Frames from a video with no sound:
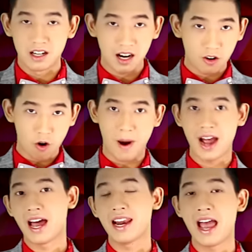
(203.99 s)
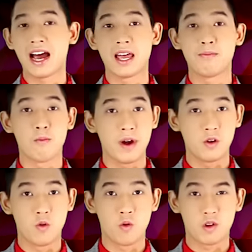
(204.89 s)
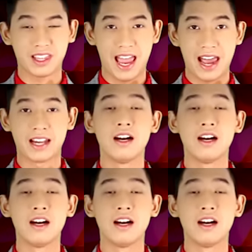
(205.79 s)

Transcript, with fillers: เรื่องโรคภัยร้ายแรงอะไรผมไม่รู้ แต่